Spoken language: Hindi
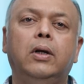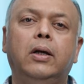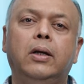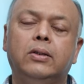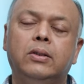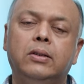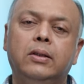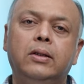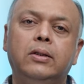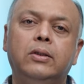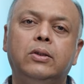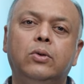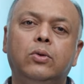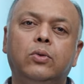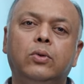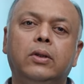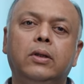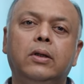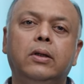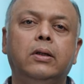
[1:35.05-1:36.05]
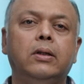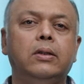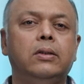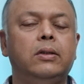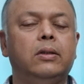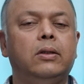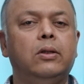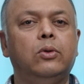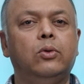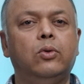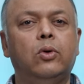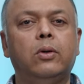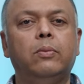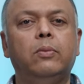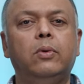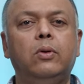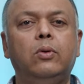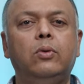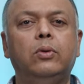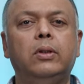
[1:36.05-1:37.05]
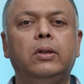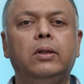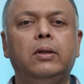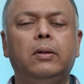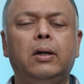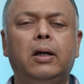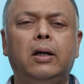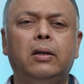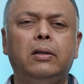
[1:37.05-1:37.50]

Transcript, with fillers: एक्सीडेंट से होती है किसी की नॉर्मल होती है